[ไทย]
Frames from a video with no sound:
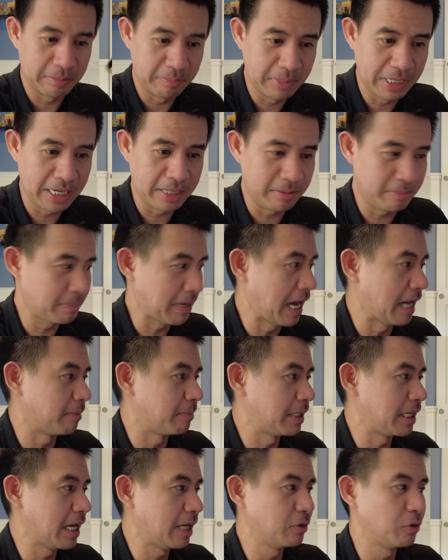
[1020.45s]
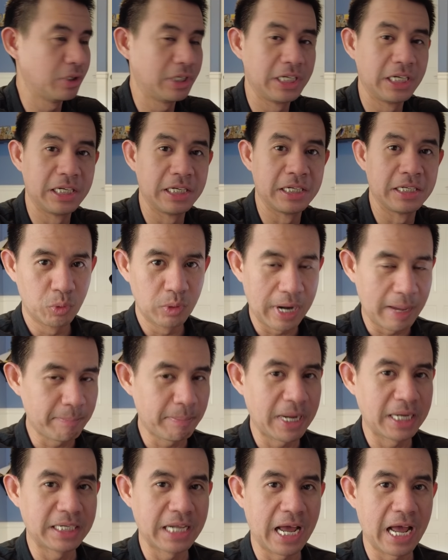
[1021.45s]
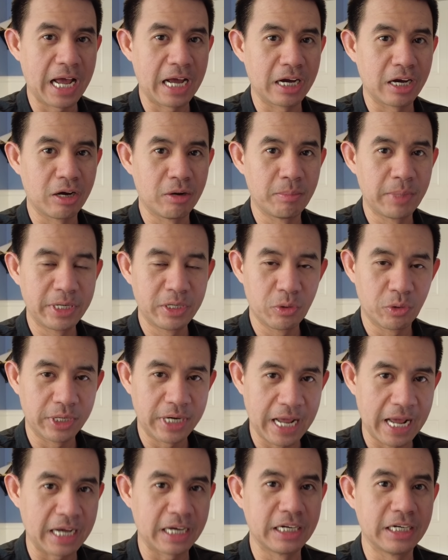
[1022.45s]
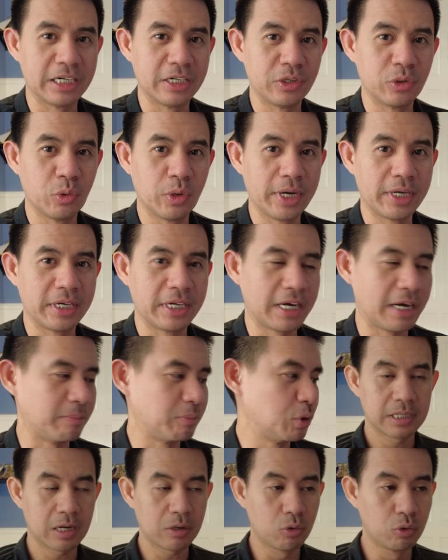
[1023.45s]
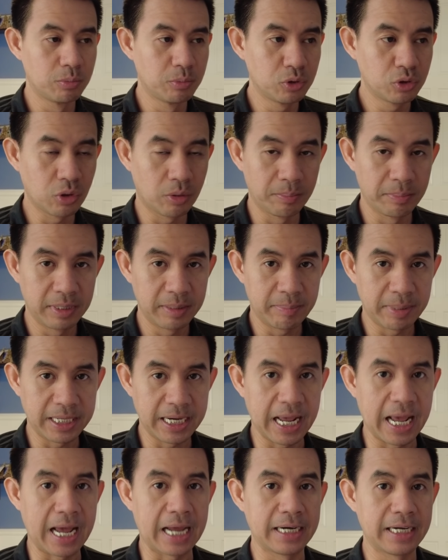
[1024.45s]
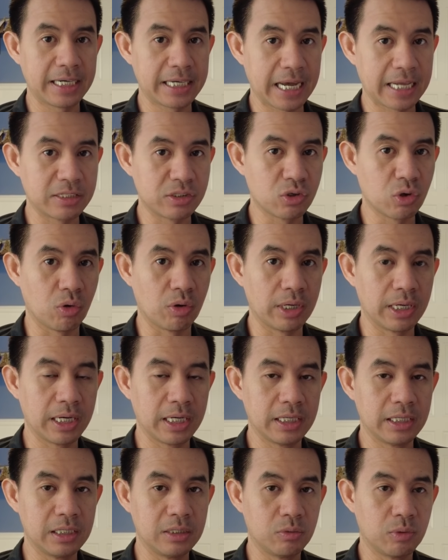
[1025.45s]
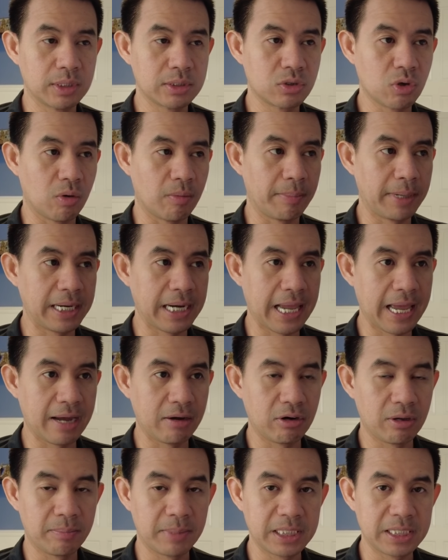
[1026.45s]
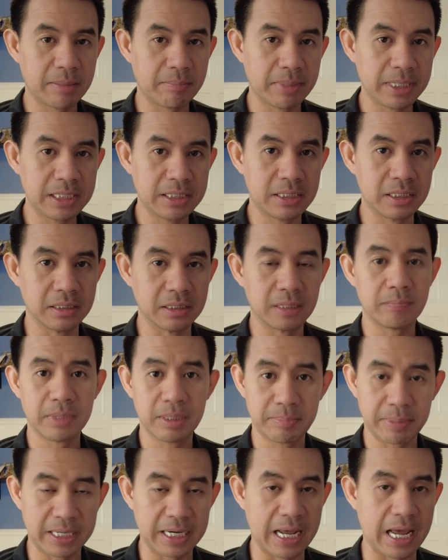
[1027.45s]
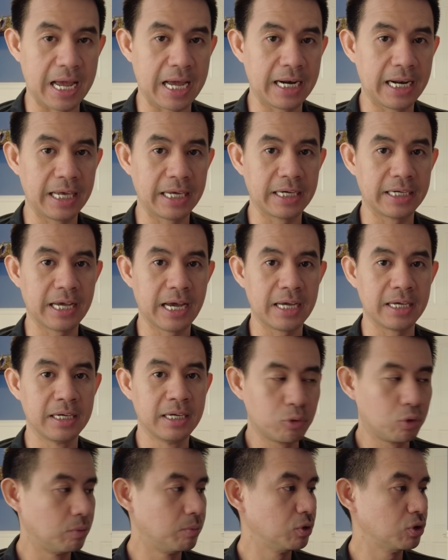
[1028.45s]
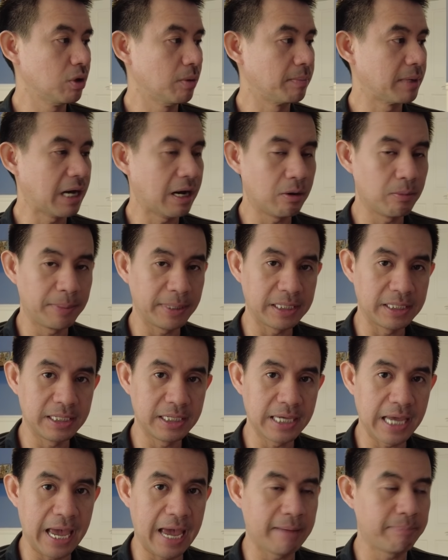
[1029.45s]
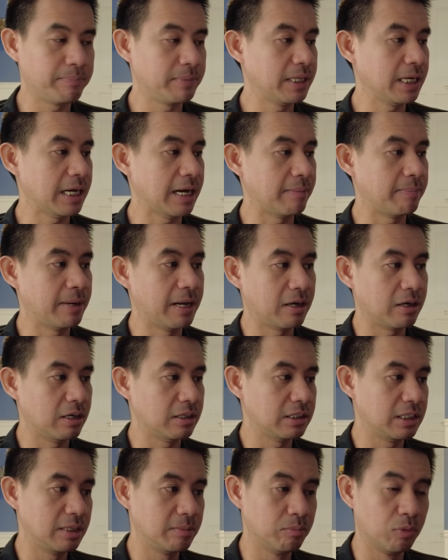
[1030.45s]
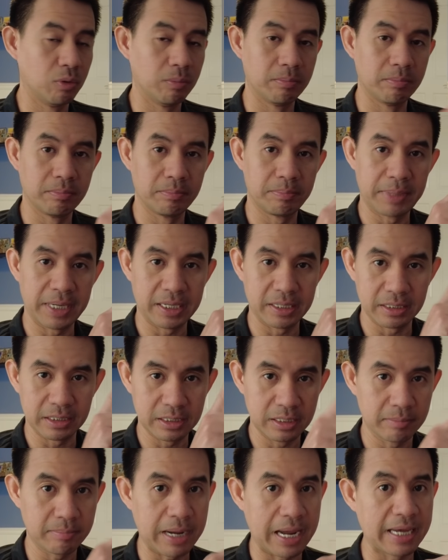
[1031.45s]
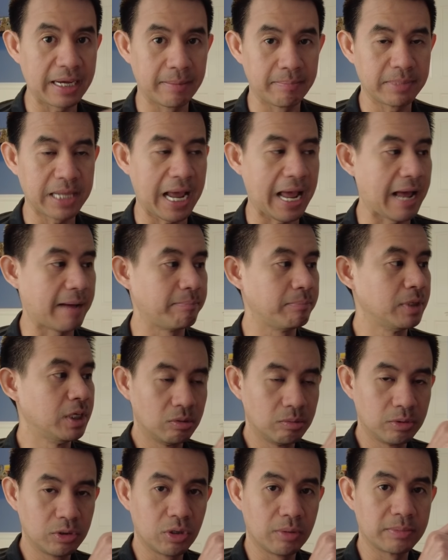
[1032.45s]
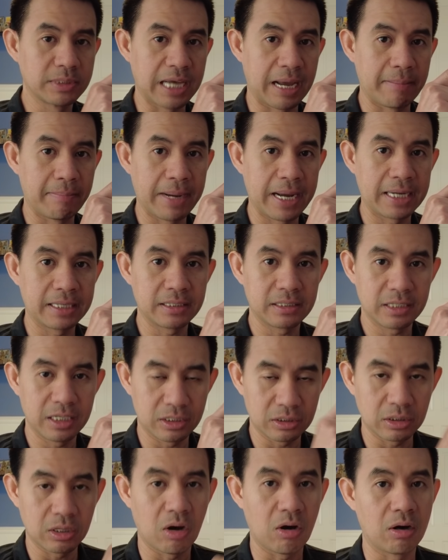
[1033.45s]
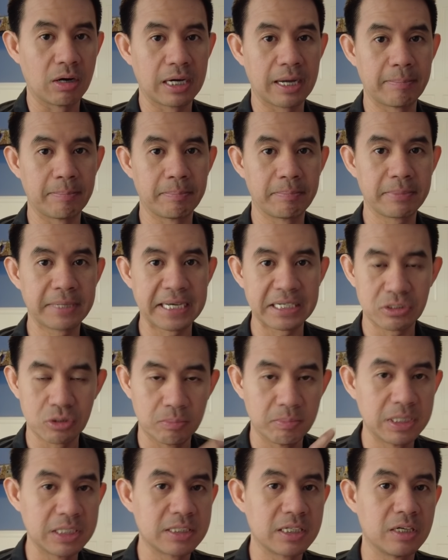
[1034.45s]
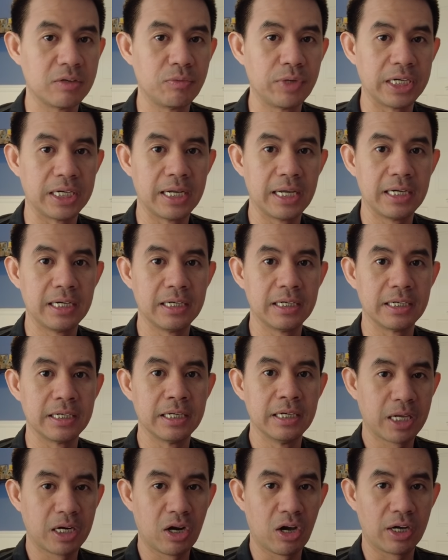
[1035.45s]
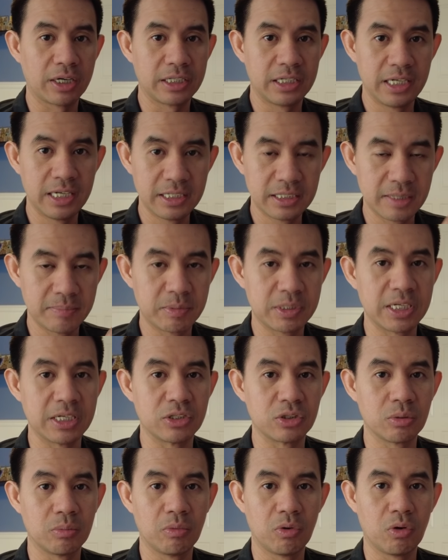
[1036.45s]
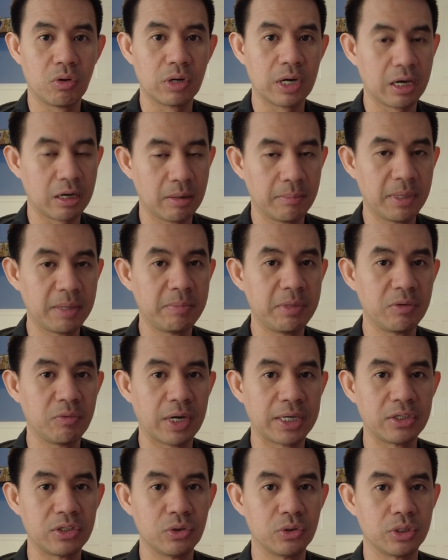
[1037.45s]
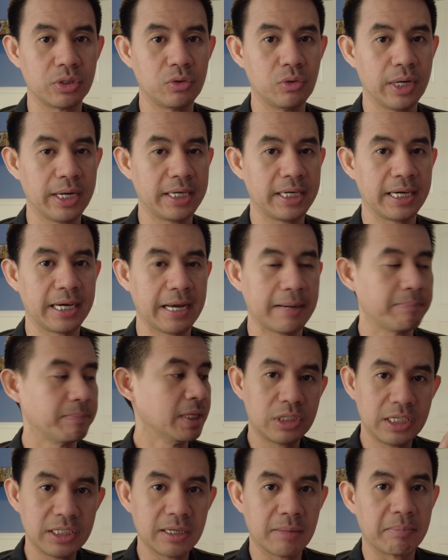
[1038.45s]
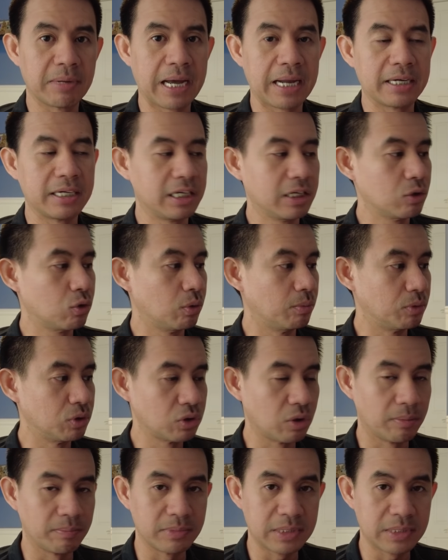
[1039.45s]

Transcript: สำเร็จผ่านไปได้ด้วยดีผู้รับปลายทางก็ไม่โดนหักเงินด้วยนะครับถ้าคุณผู้ชมมีปัญหาในการส่งเงินหรือว่าส่งไปแล้วแล้วมันยังไม่ถึงมีปัญหาอะไรก็ได้คุณผู้ชมเข้าไปที่แอปนะครับแล้วก็ที่มุมเป็นเครื่องหมายคำถามคุณผู้ชมสามารถติดต่อกับCustomer Service ได้เลยตลอดยี่สิบสี่ชั่วโมงแล้วก็ไม่มีวันหยุดด้วยนะครับที่สำคัญนี่คุณผู้ชม